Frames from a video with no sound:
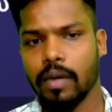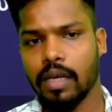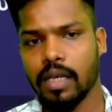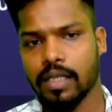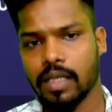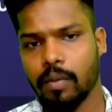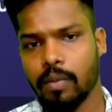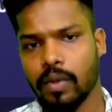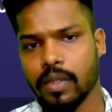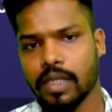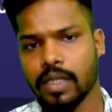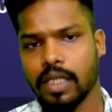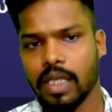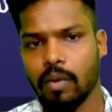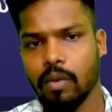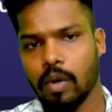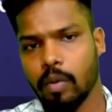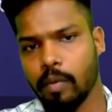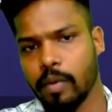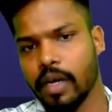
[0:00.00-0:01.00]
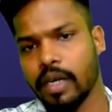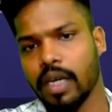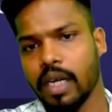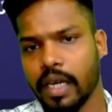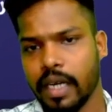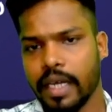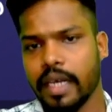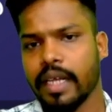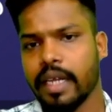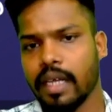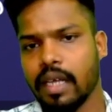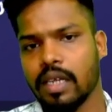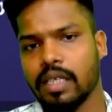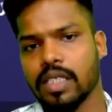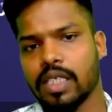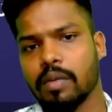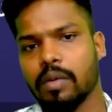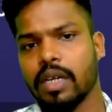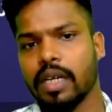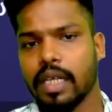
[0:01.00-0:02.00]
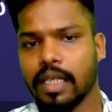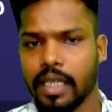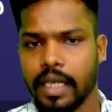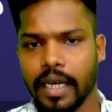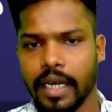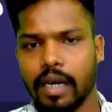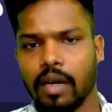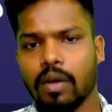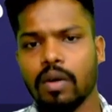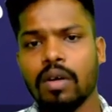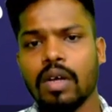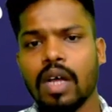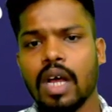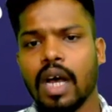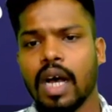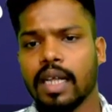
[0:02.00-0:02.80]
இப்போ சப்போஸ் எதனா ஒரு பர்டிகுலர் ஏரியா இருந்துச்சு அப்படின்னா எந்த இடம்